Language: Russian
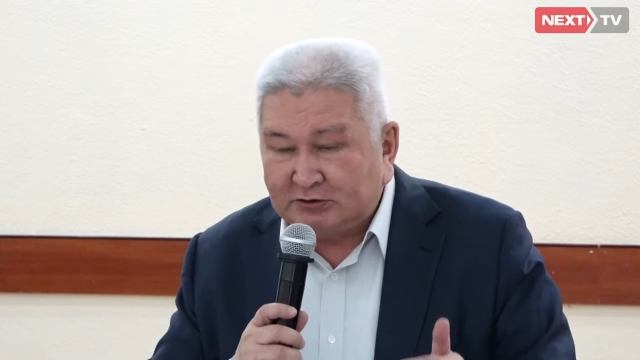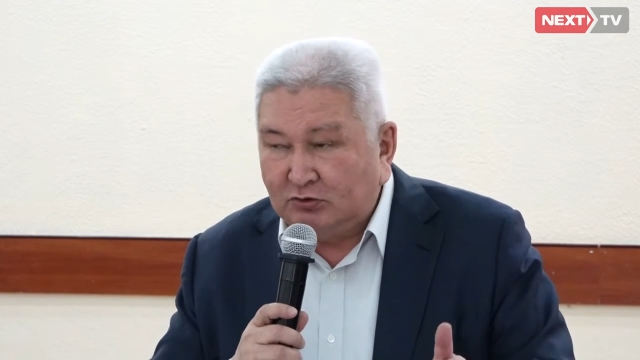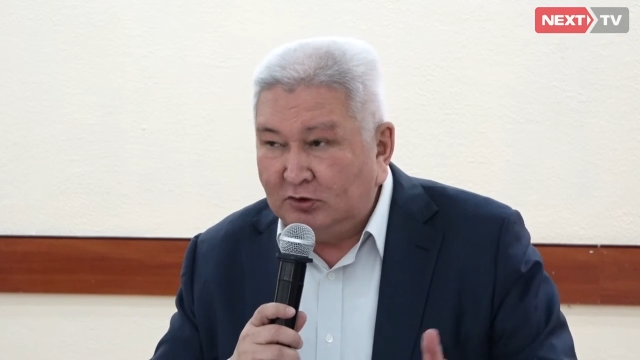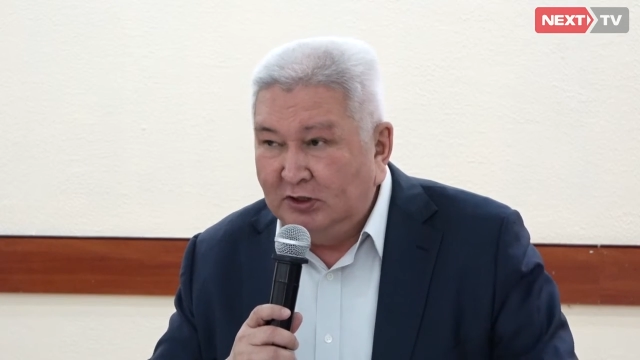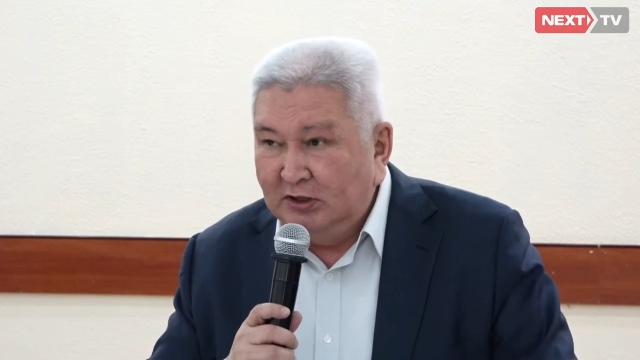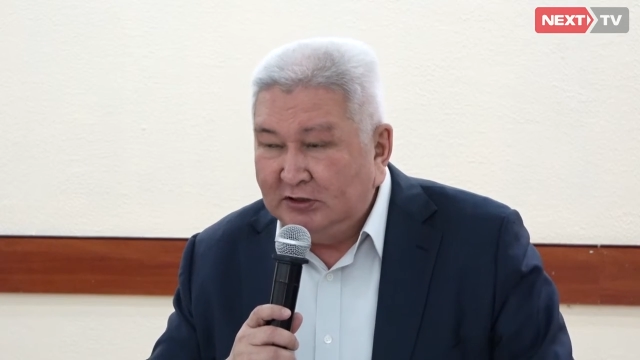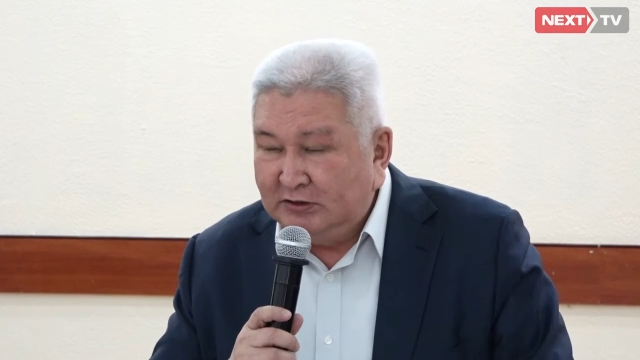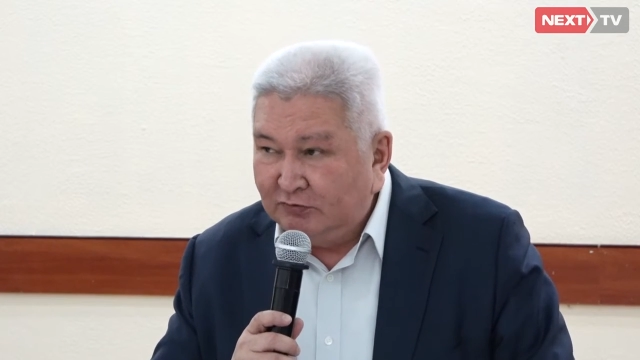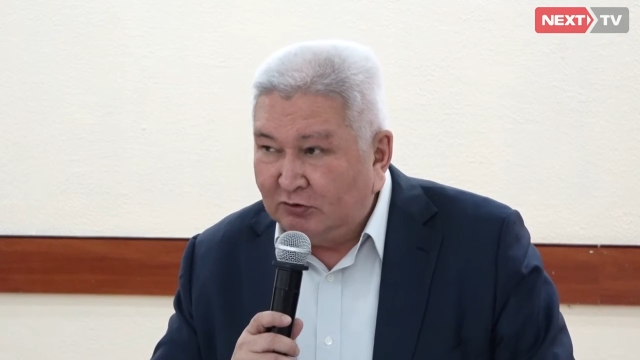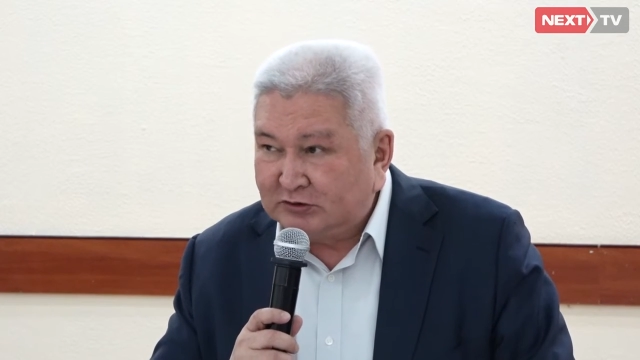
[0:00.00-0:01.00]

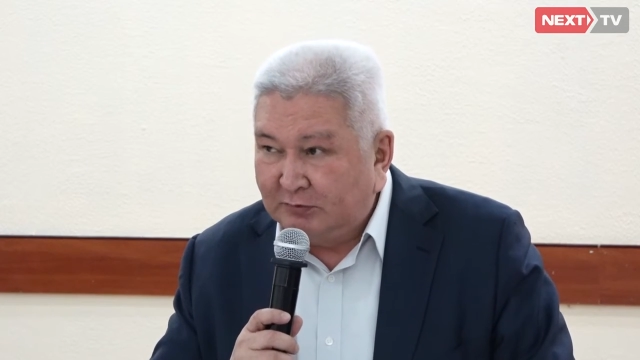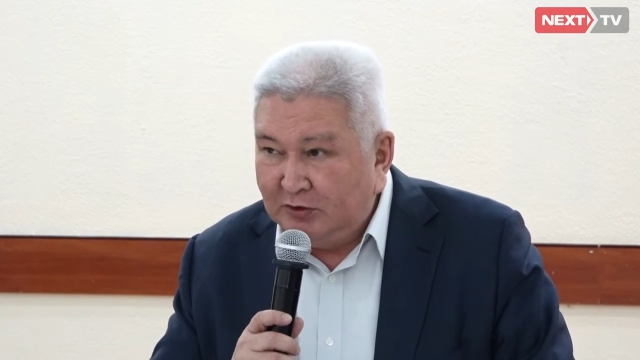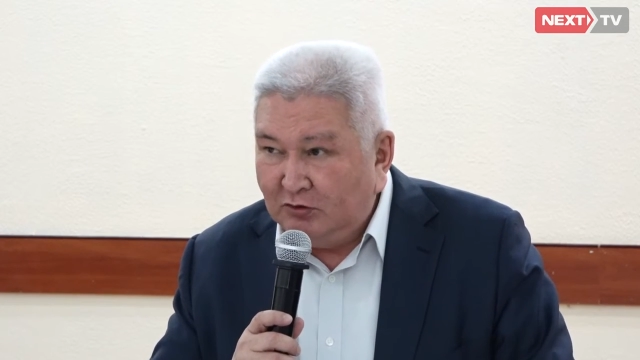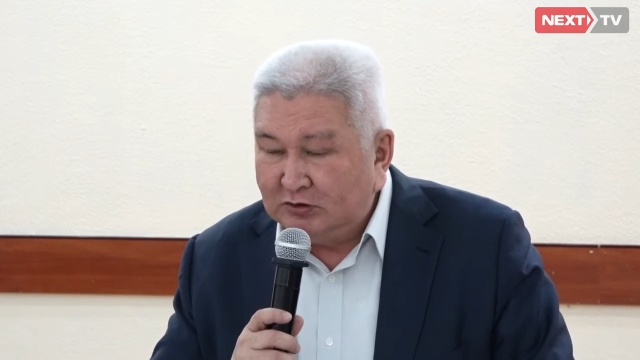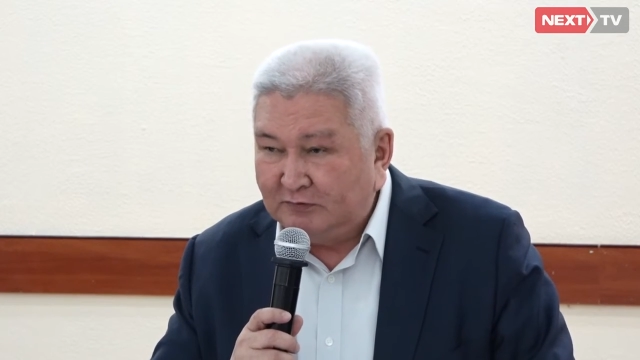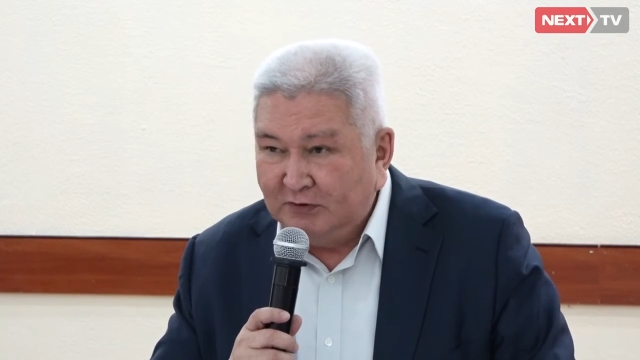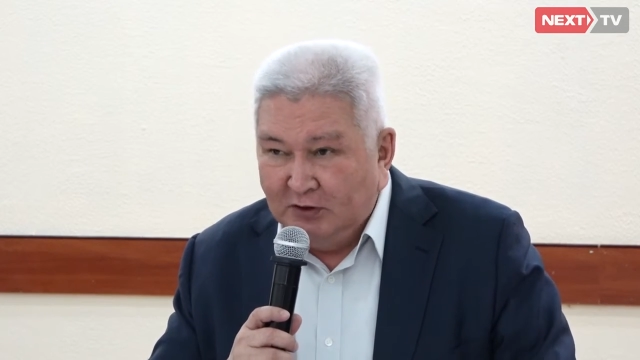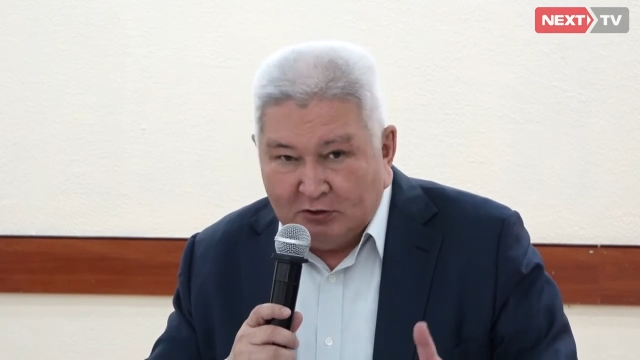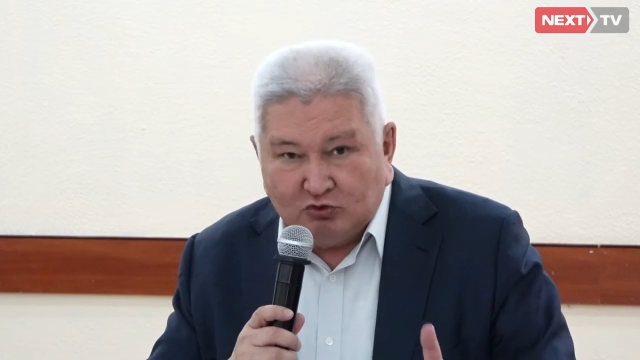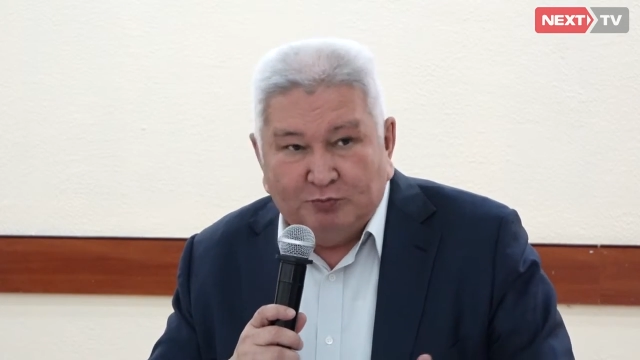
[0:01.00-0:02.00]
190 миллионов
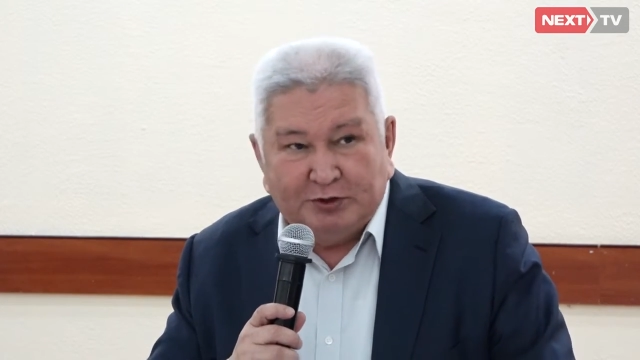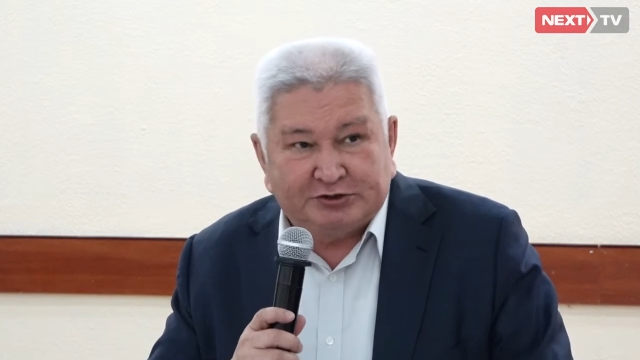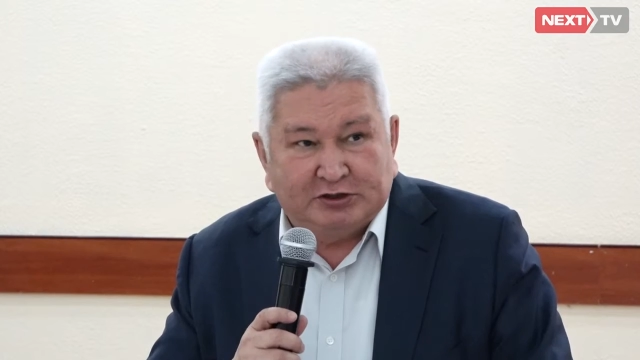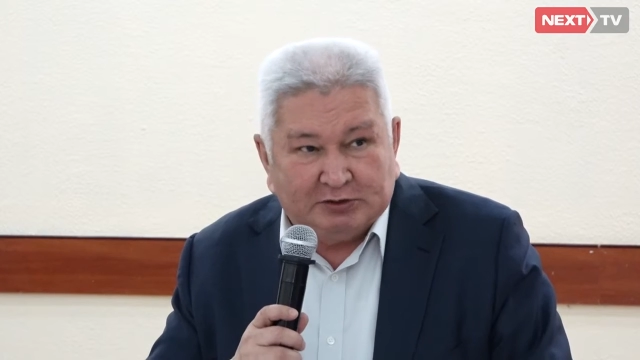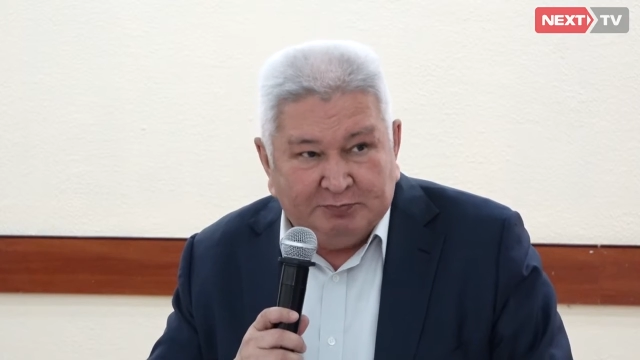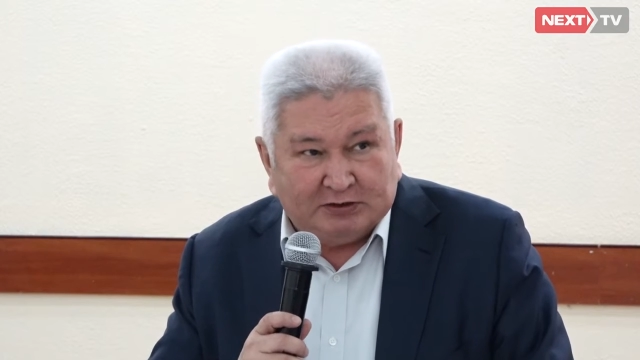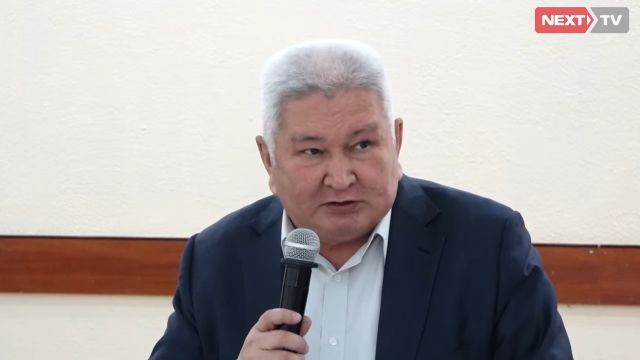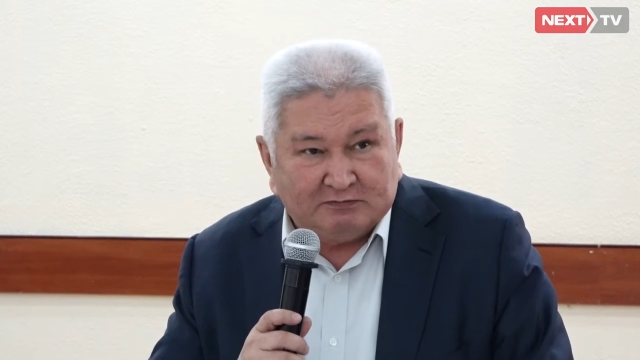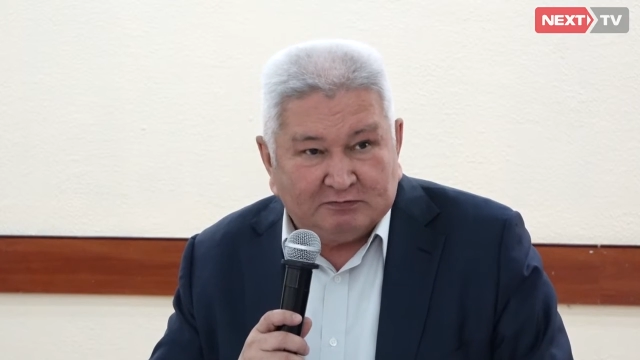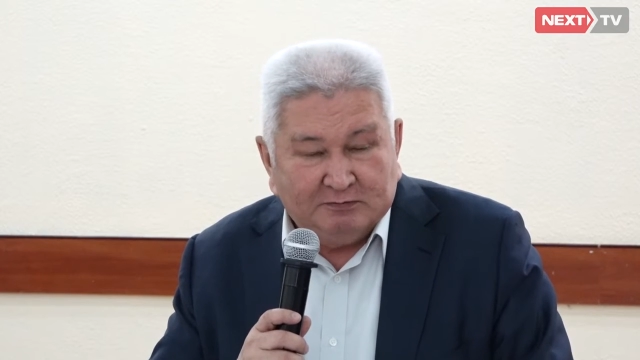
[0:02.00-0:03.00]
кубических метров.